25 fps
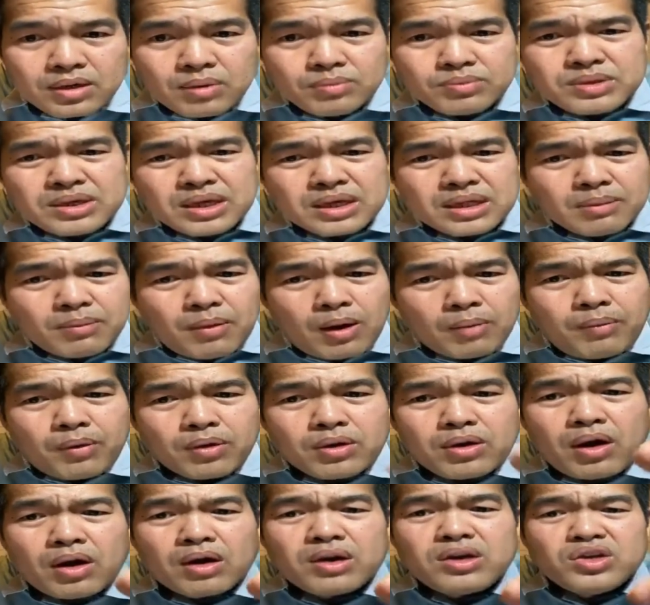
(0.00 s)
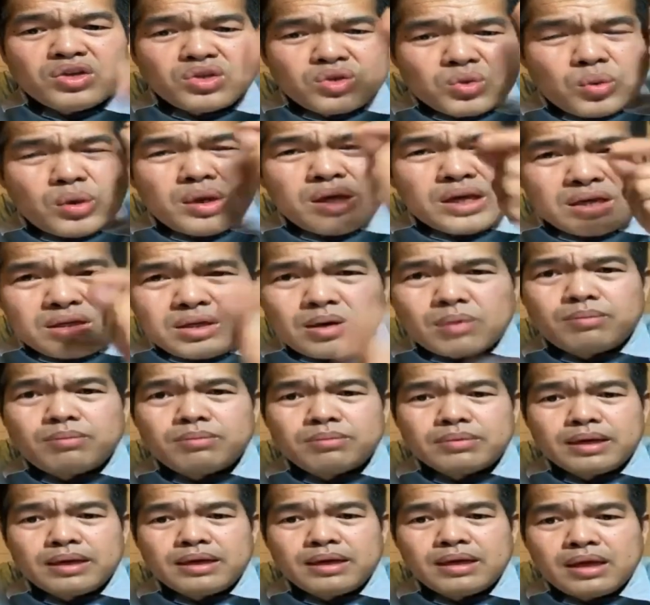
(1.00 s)
nhom chưa ta bom ôn ở kia chui nhom
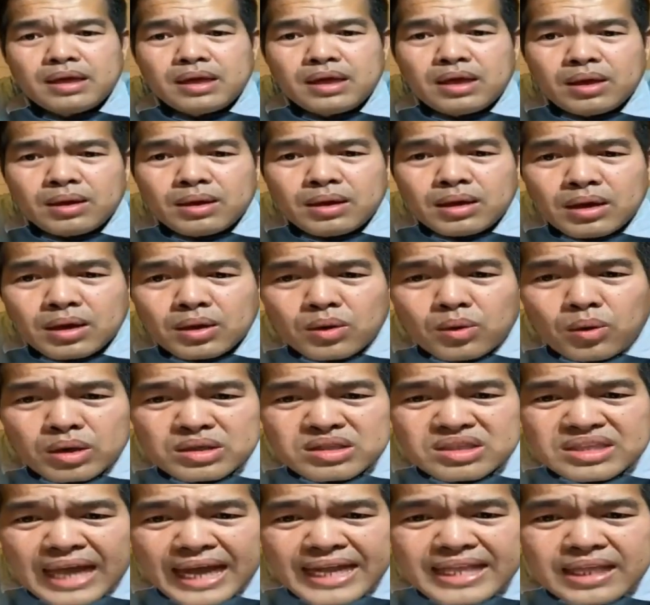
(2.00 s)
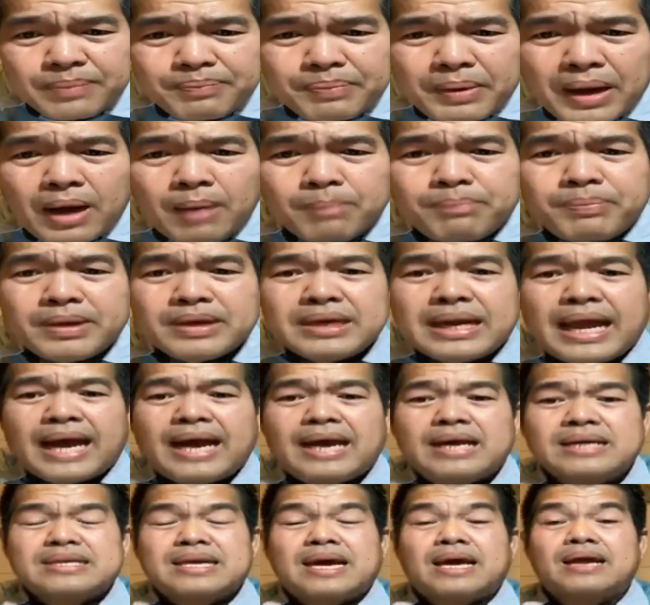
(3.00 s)
nè có tay nhà prao bữa
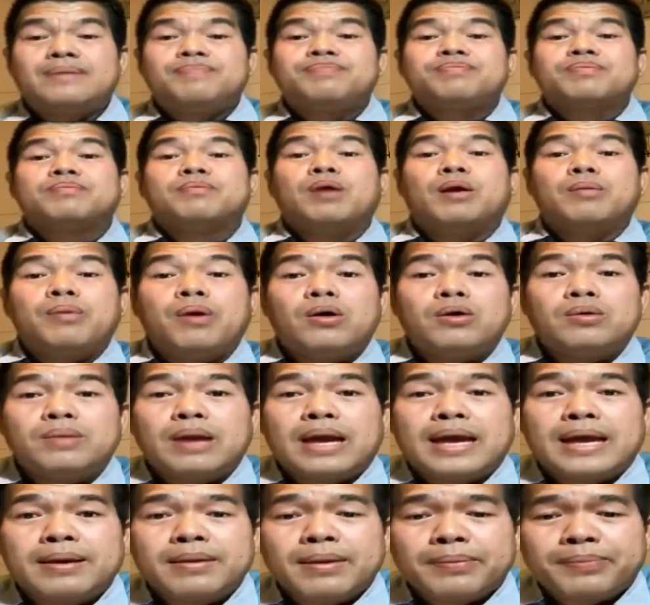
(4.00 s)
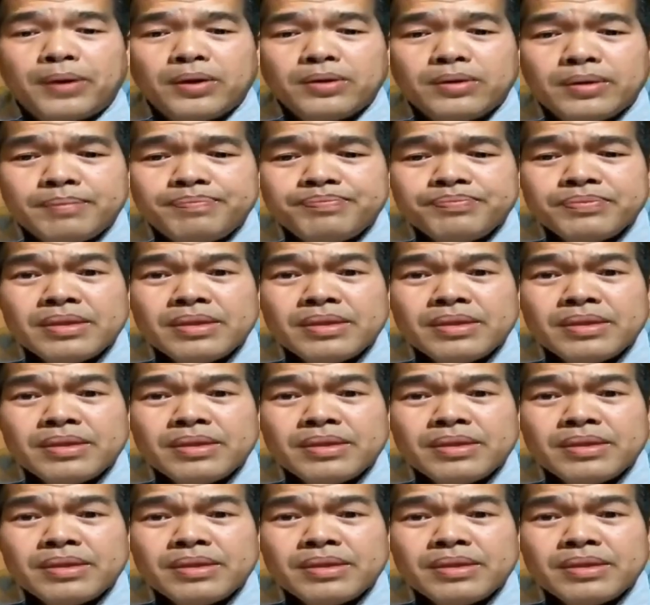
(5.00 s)
đang xa bông bông này này bông